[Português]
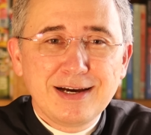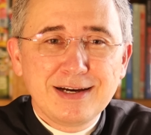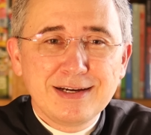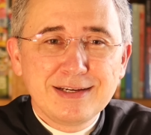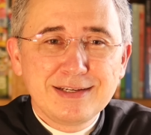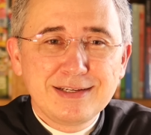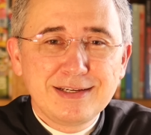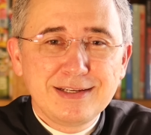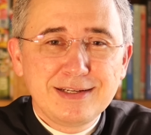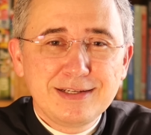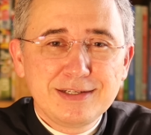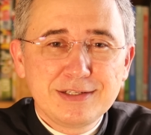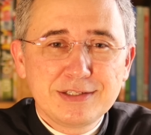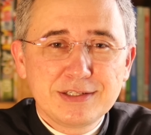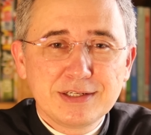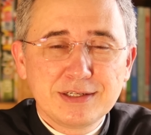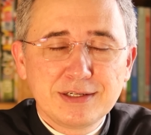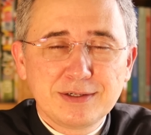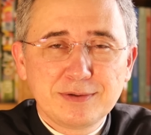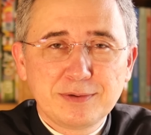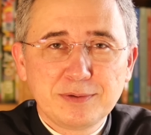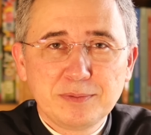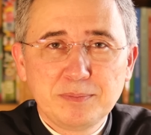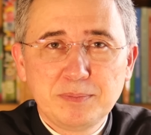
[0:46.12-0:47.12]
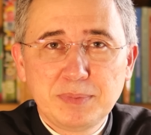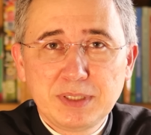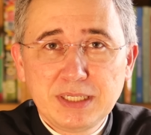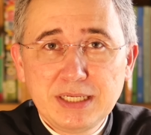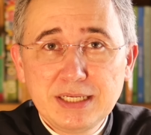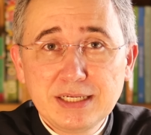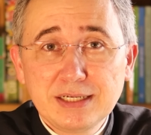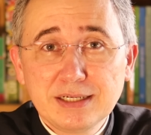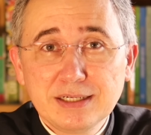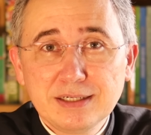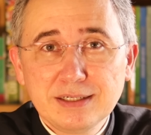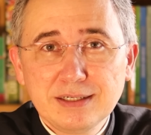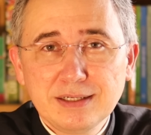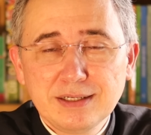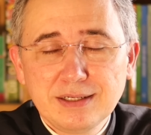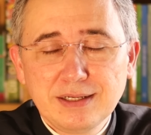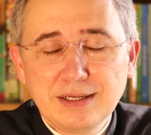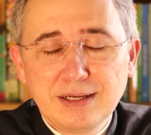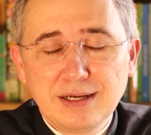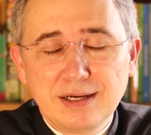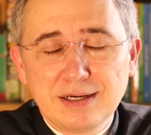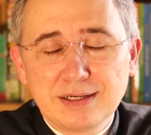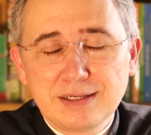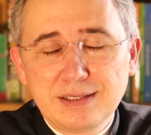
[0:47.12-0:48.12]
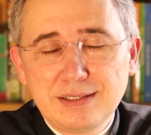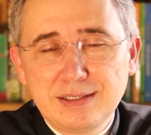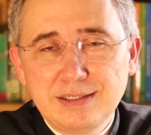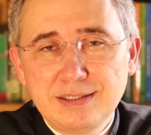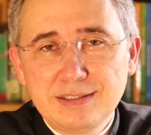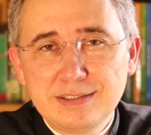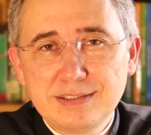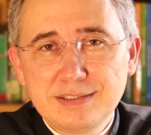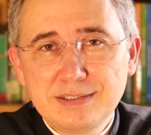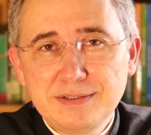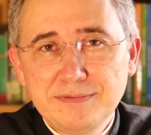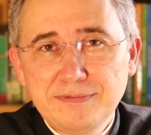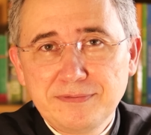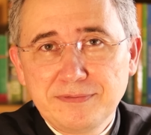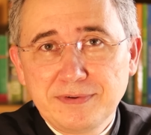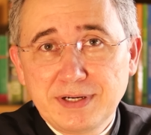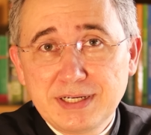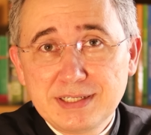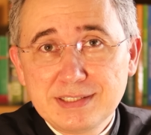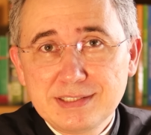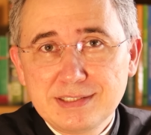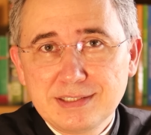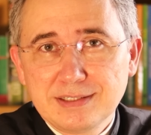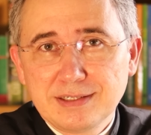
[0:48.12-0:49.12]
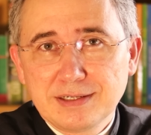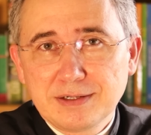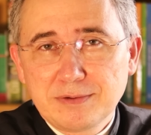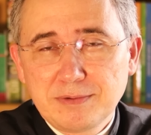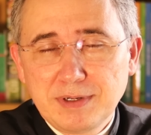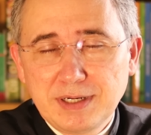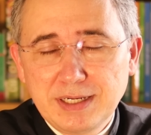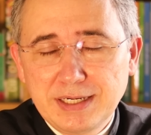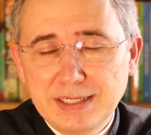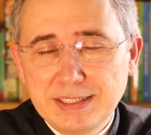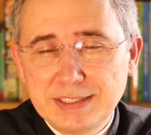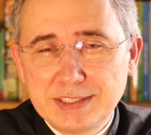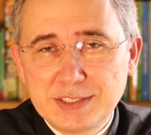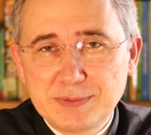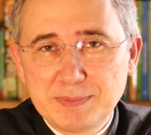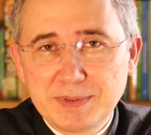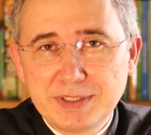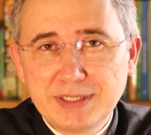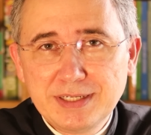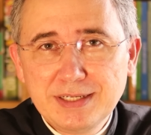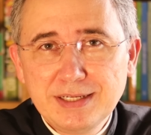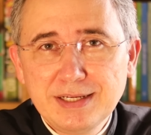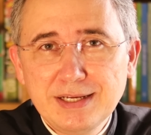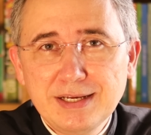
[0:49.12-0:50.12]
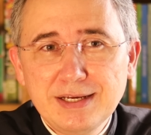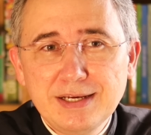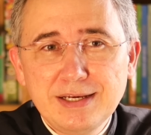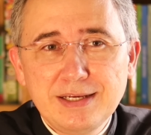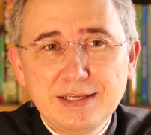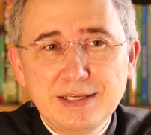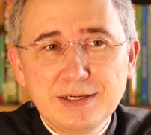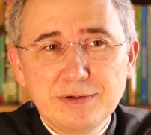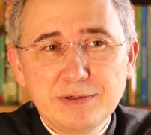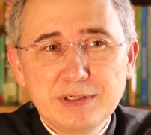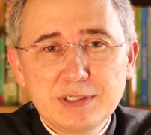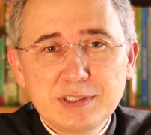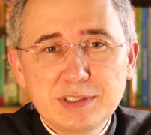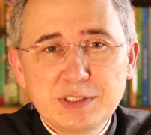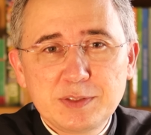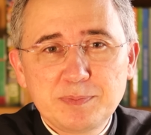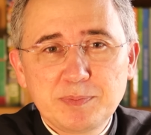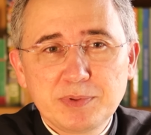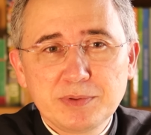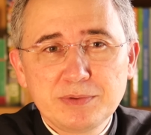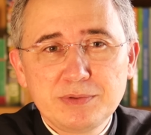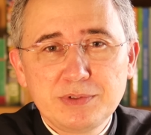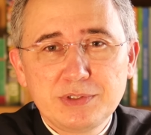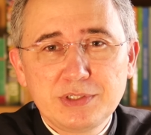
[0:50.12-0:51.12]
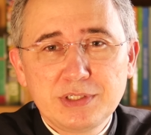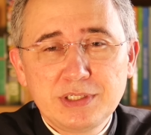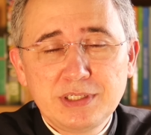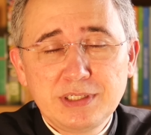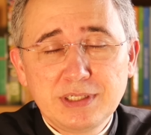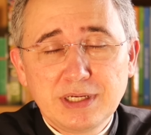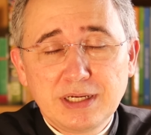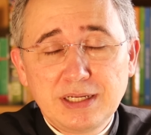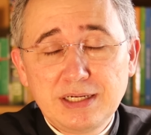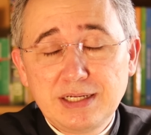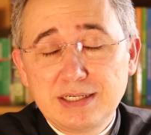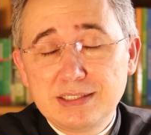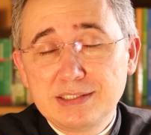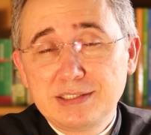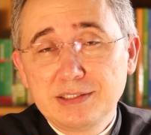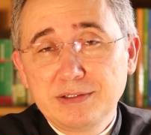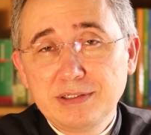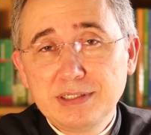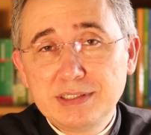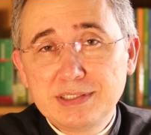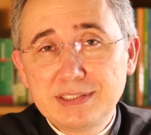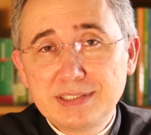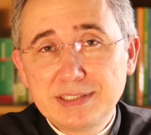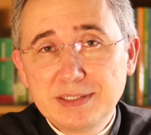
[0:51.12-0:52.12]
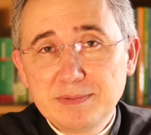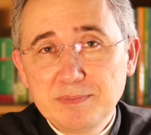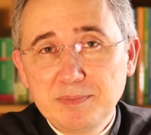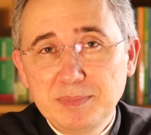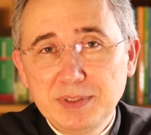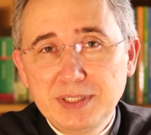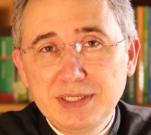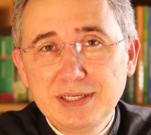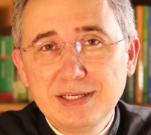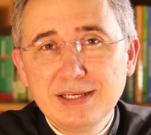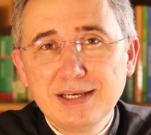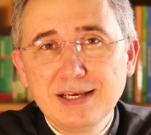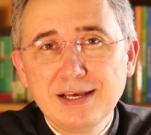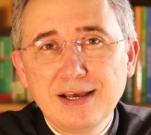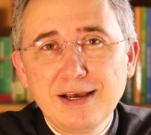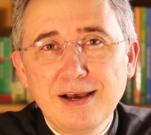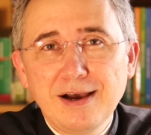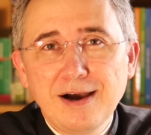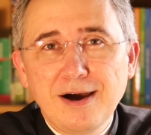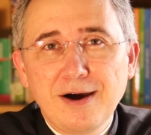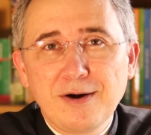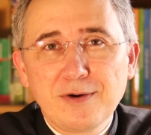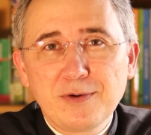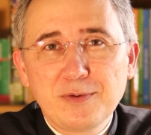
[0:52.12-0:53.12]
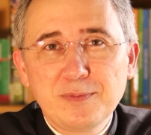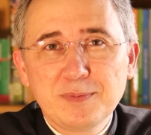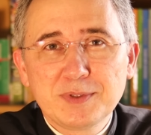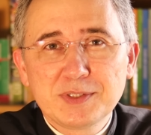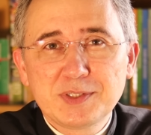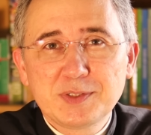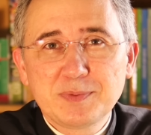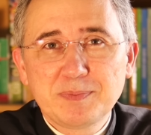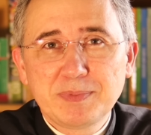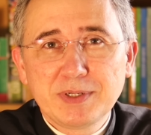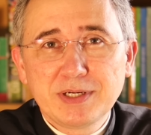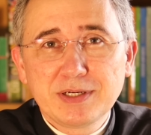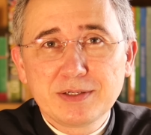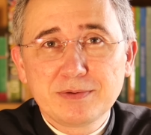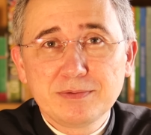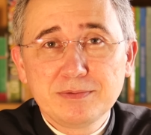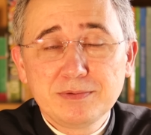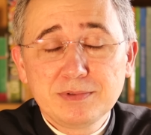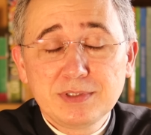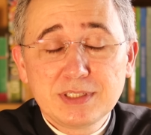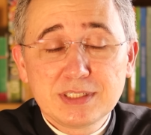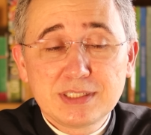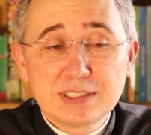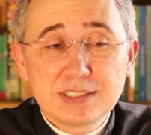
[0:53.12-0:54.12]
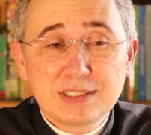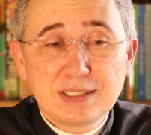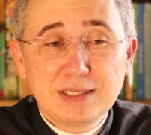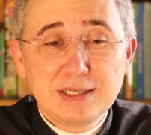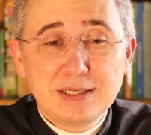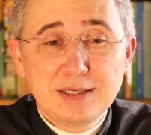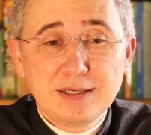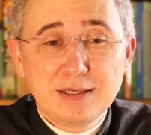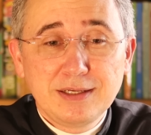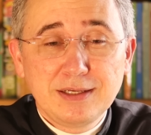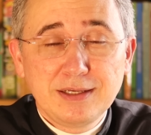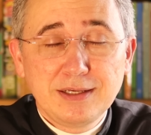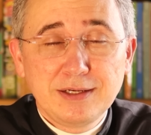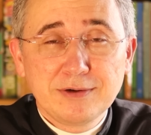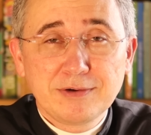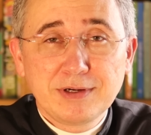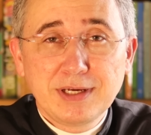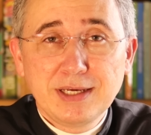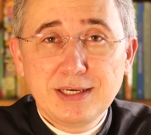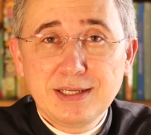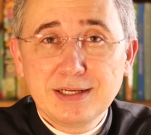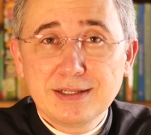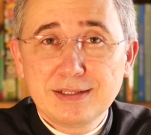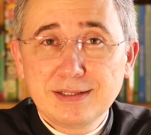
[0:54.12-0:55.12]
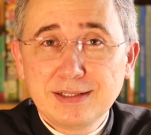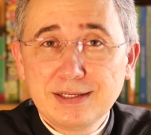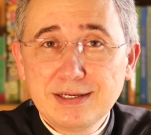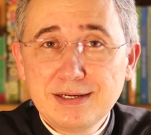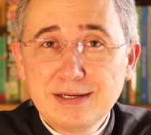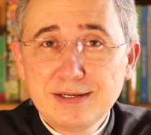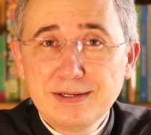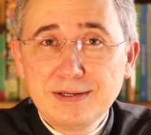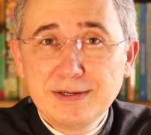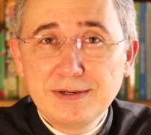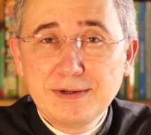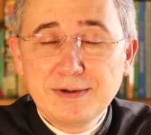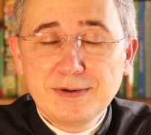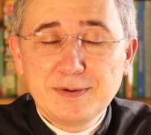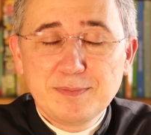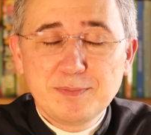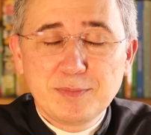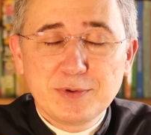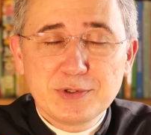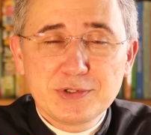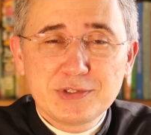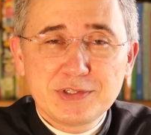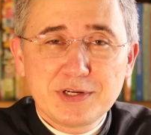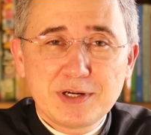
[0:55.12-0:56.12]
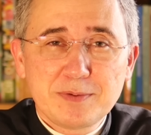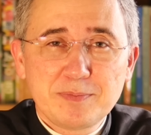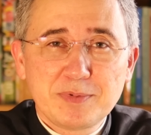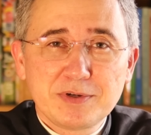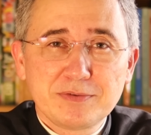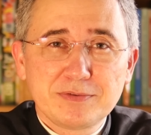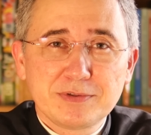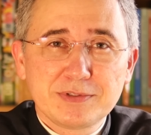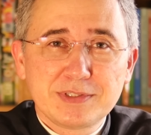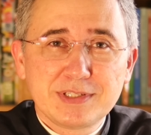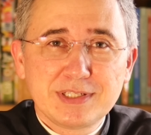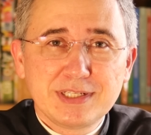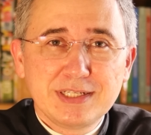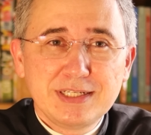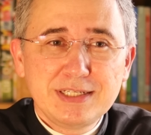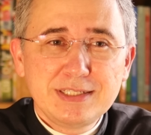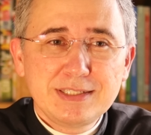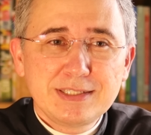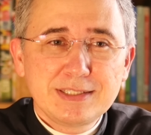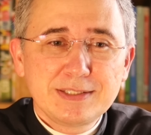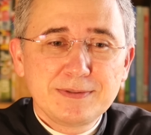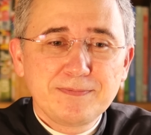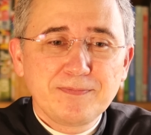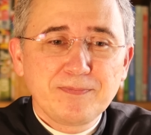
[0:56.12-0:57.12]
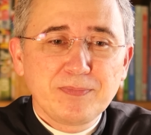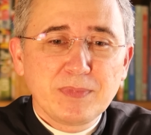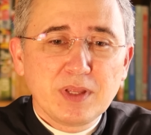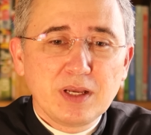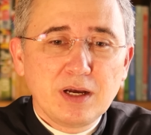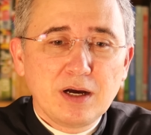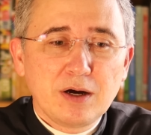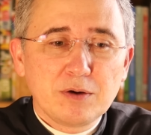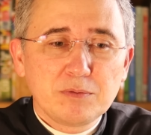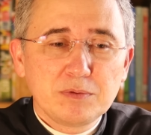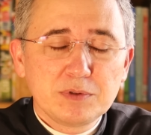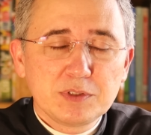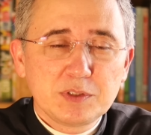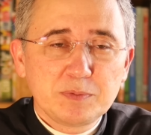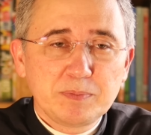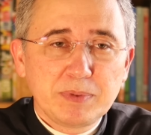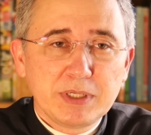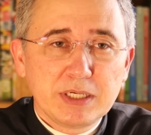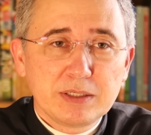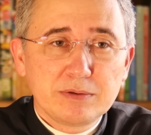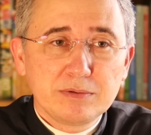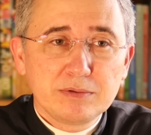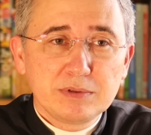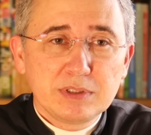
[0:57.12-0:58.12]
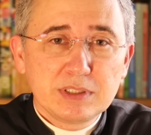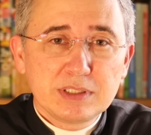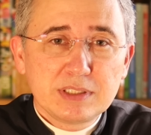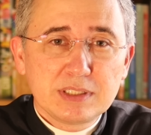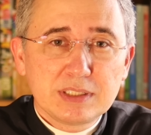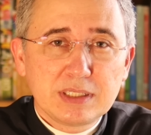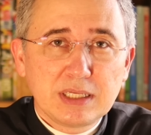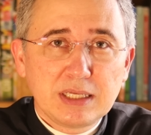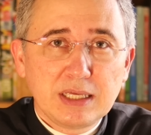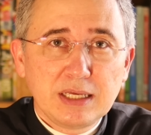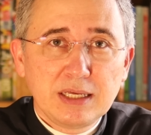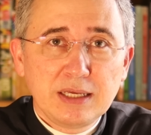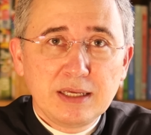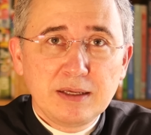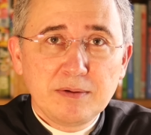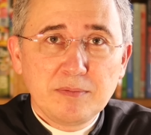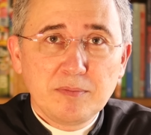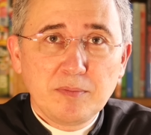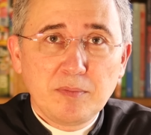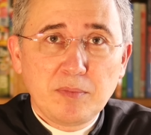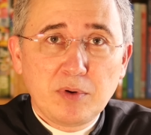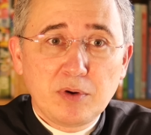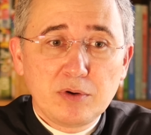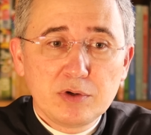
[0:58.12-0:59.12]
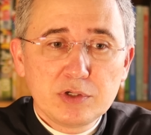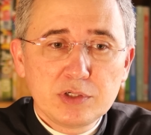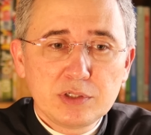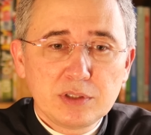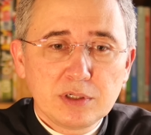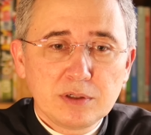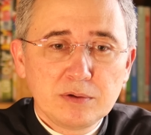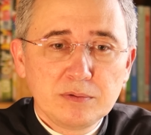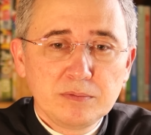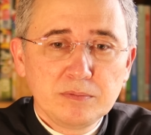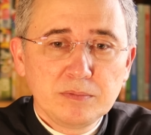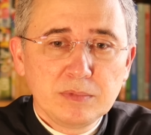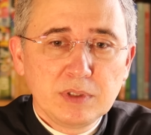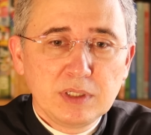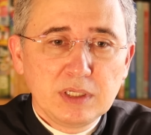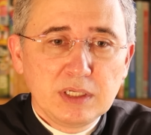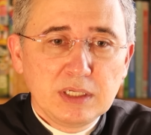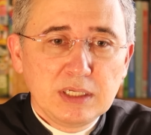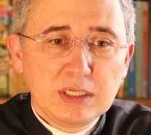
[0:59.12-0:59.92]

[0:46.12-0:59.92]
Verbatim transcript: a igreja obriga a que se faça na quaresma, né? E eu respondi, aliás, eu recebi algumas perguntas que eu queria até mostrar para vocês, algumas perguntas que mostram